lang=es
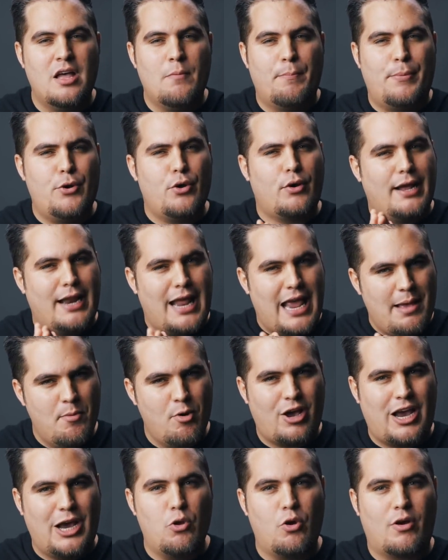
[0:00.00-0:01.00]
pero
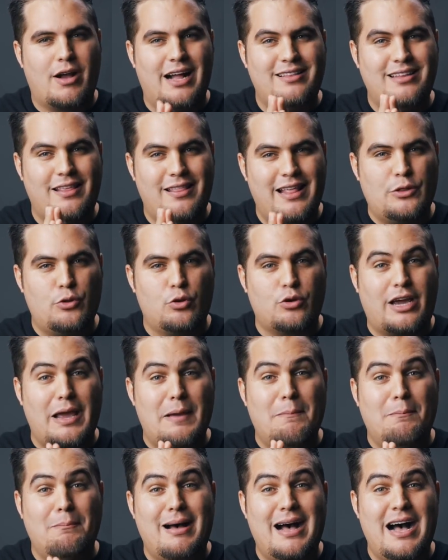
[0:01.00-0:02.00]
creemos que los candidatos
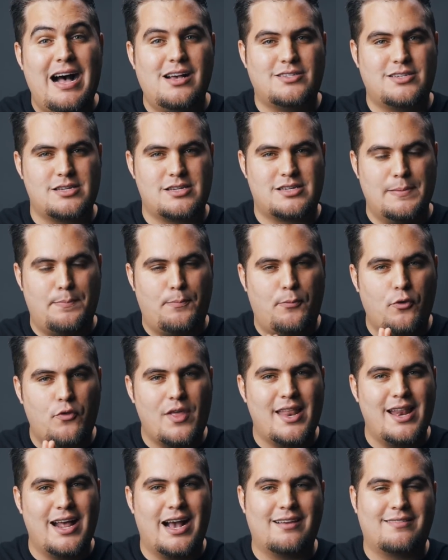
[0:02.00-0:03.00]
que más se
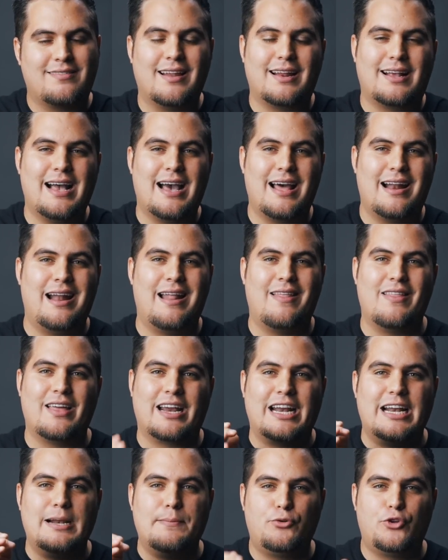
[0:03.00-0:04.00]
pudieran acercar a la
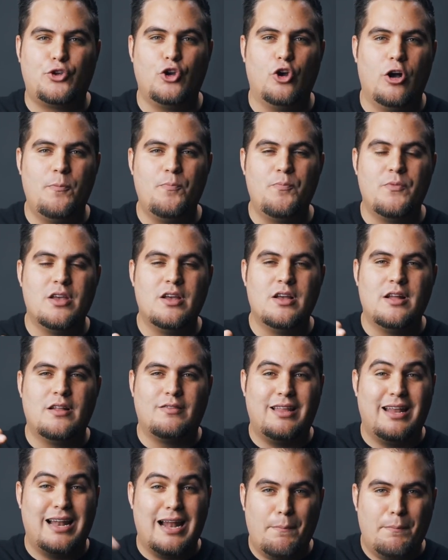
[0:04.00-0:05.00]
descripción
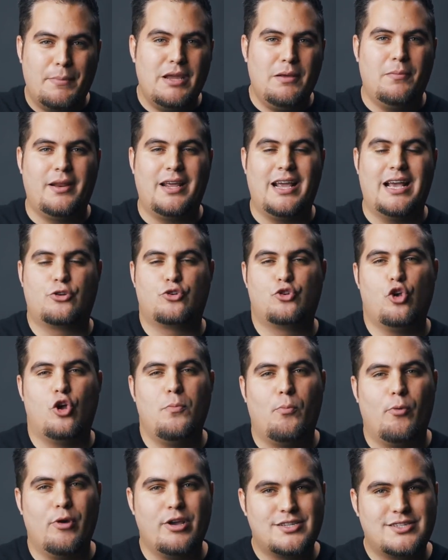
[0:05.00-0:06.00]
de la Biblia
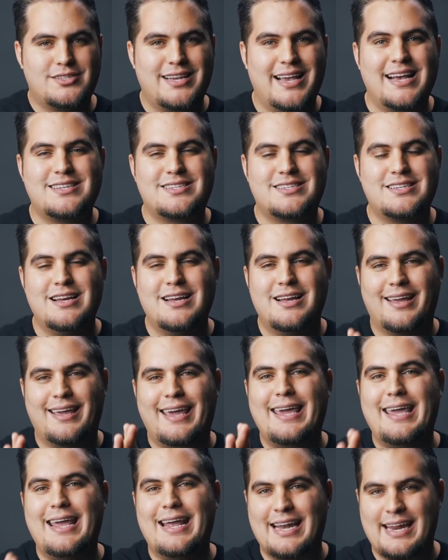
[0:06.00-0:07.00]
son Moisés
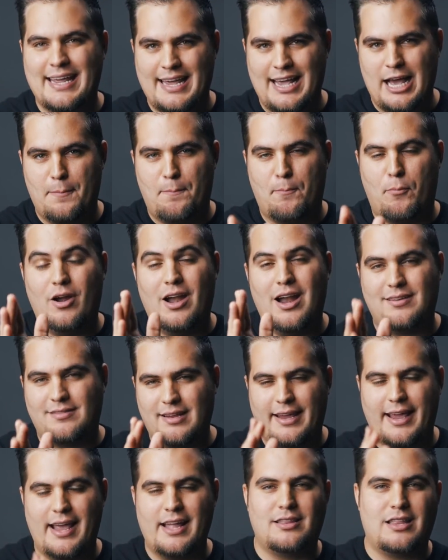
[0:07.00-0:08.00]
y Elías por las
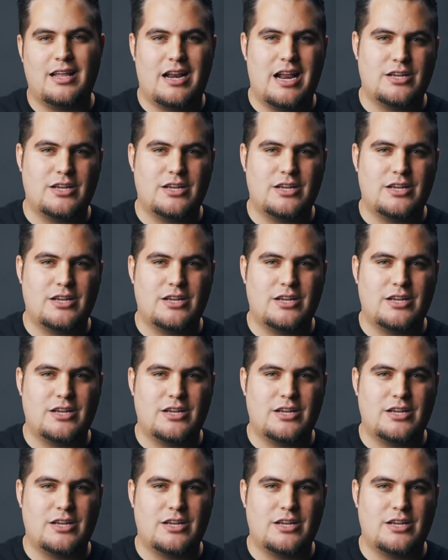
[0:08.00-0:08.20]
siguientes